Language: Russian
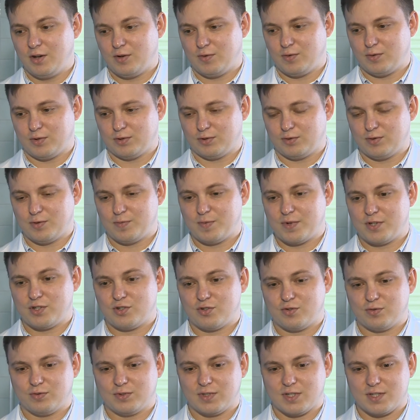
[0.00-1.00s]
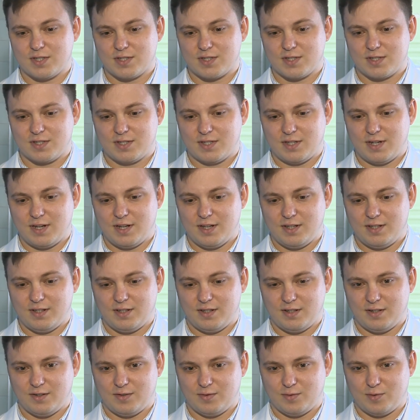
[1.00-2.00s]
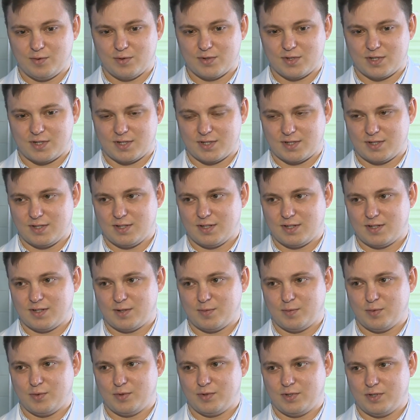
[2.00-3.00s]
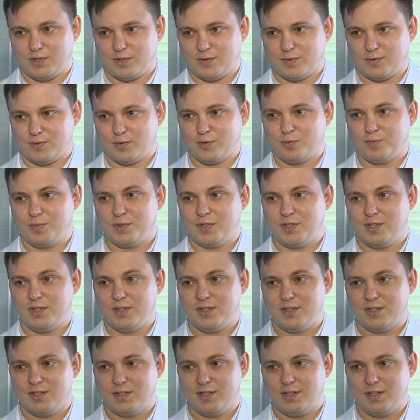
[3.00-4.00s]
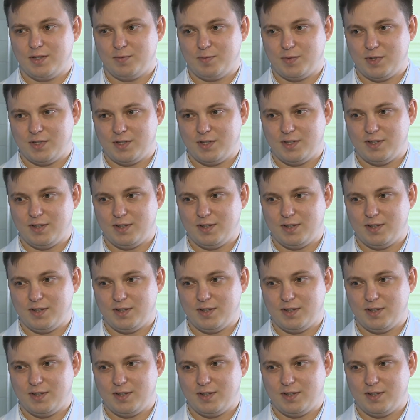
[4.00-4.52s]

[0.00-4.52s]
Вот. Но опять же у нас средний возраст да, работников от 55